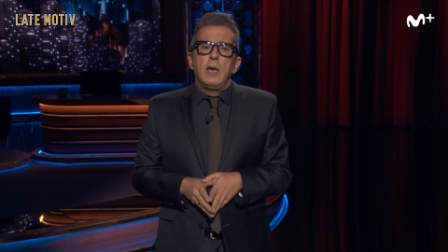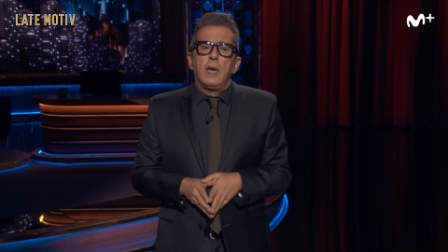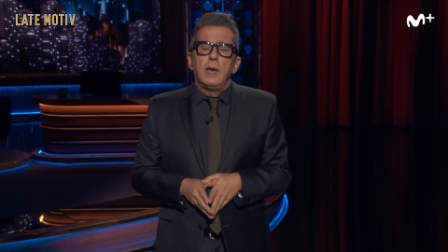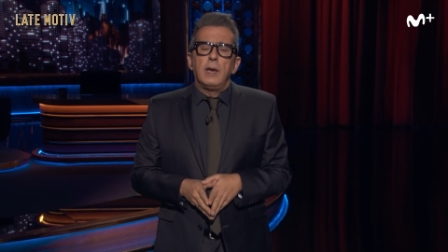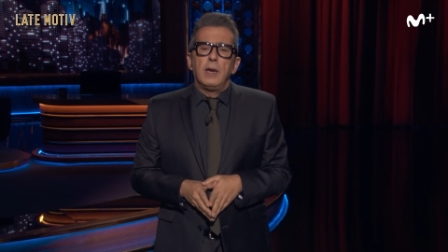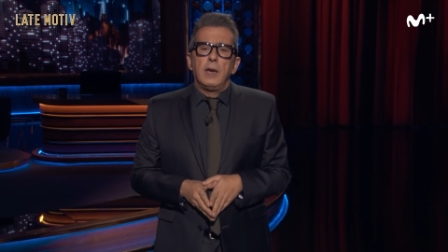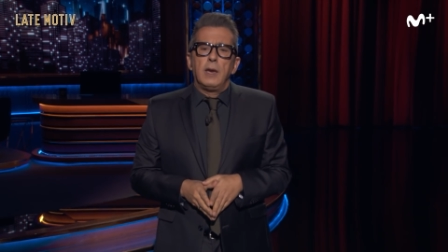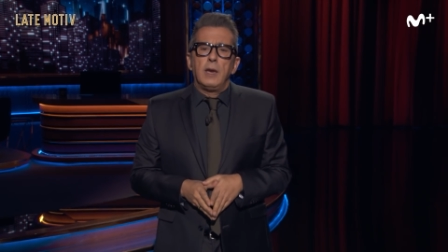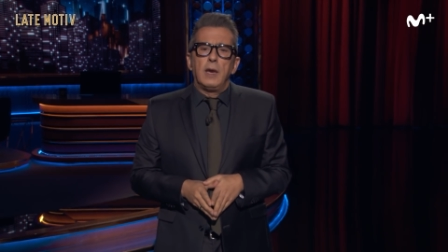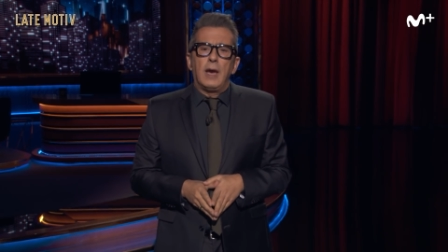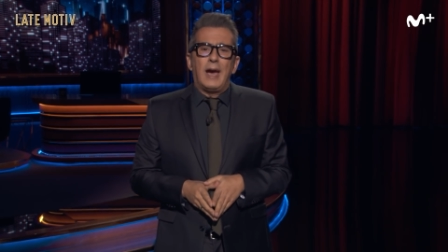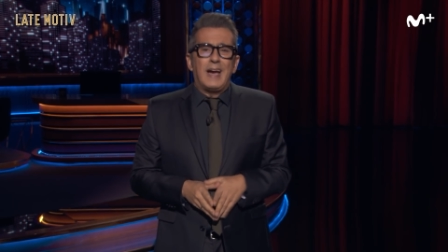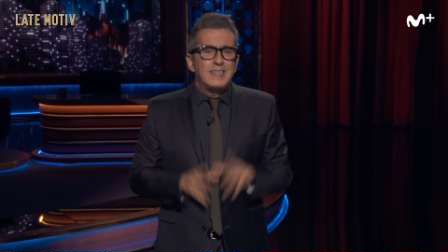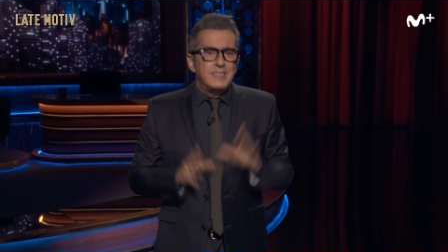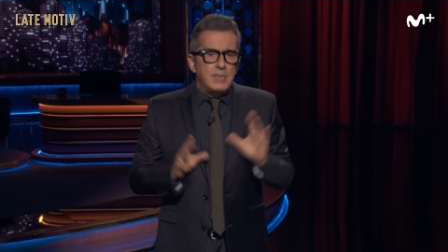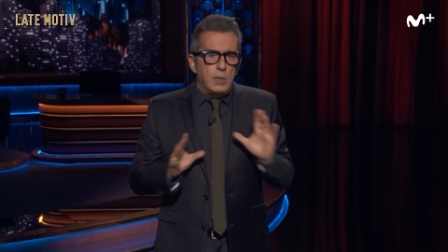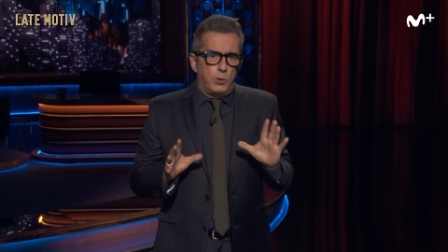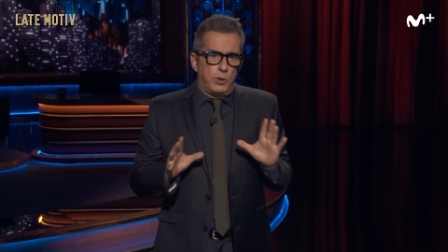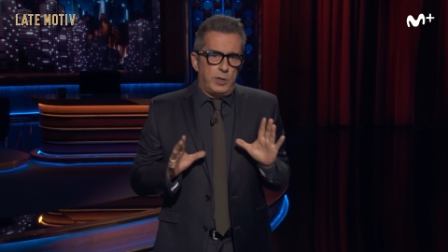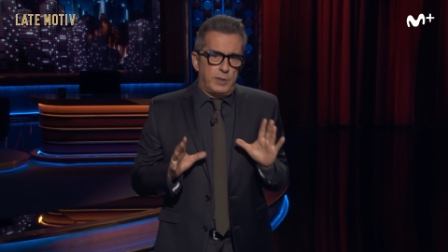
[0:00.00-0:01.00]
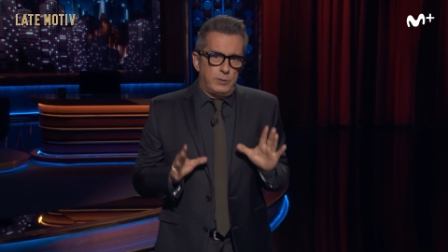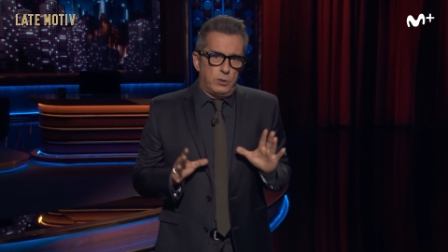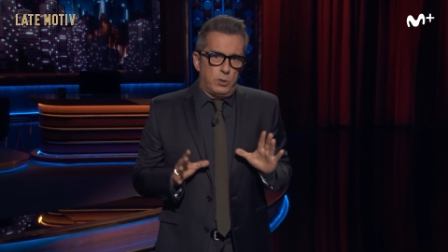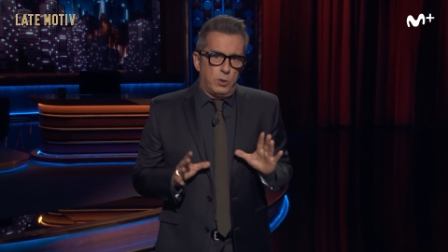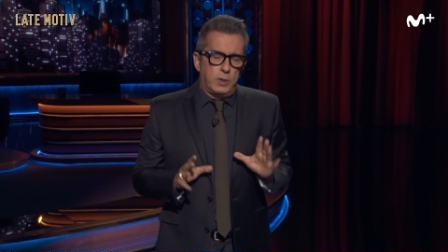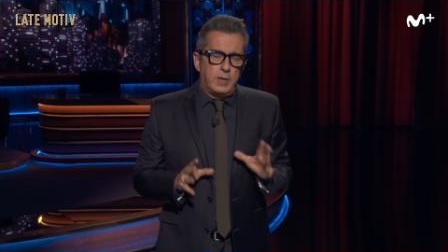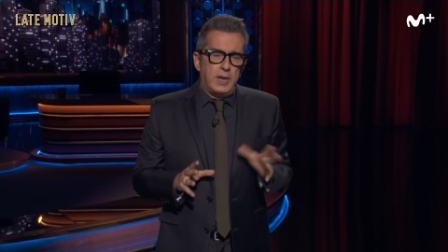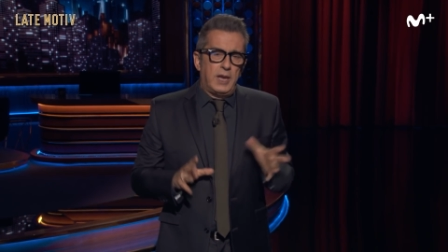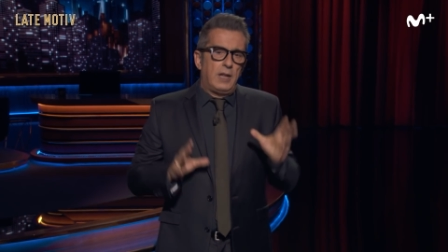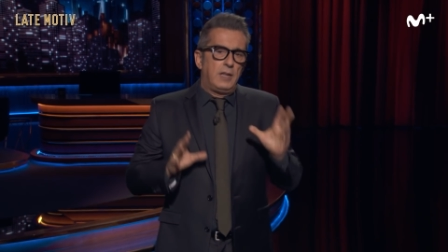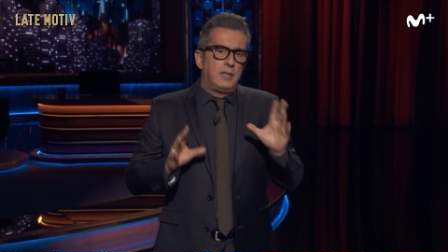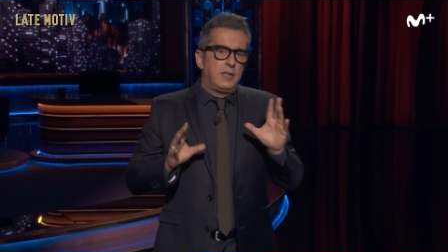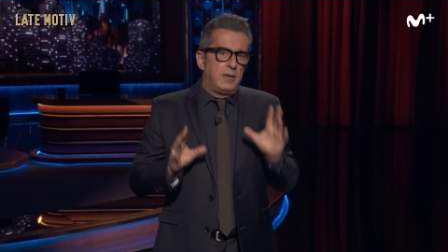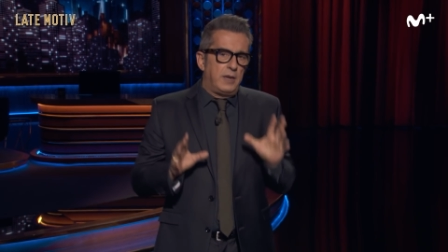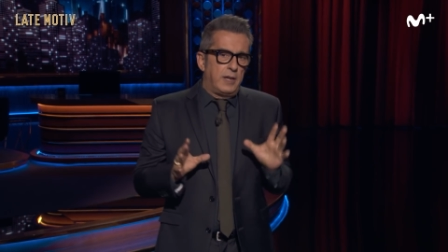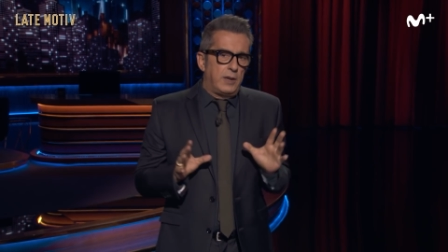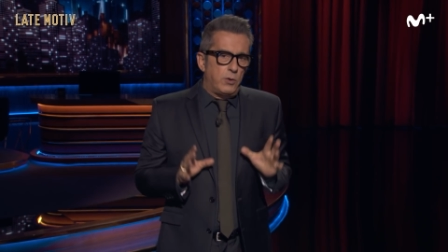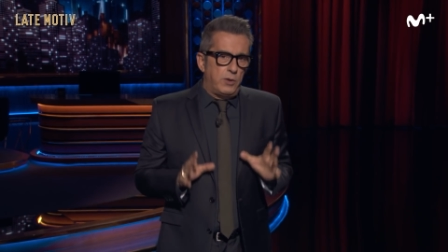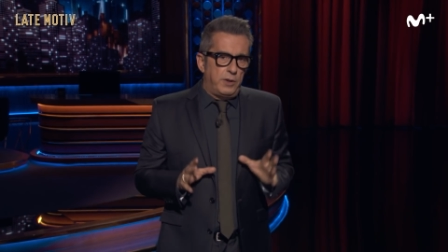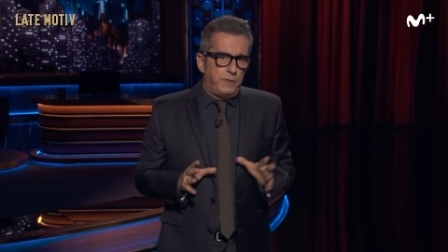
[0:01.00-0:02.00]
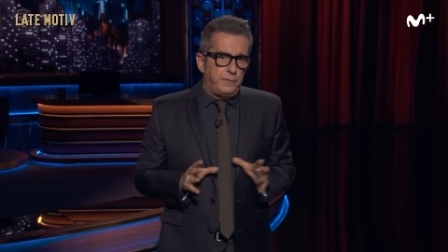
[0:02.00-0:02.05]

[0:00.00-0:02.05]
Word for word: eh, asegurando que el dinero en